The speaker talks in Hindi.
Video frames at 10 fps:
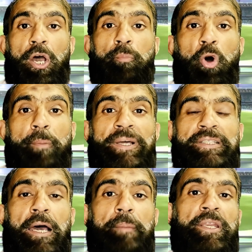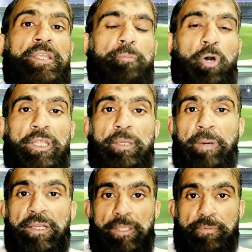और मोहम्मद आमिर की बॉलिंग
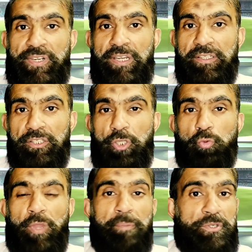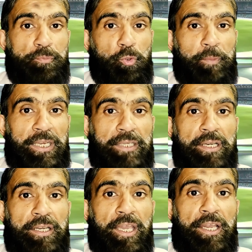पर तबसरा करते हुए मजमून में
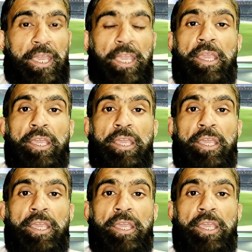लिखा गया है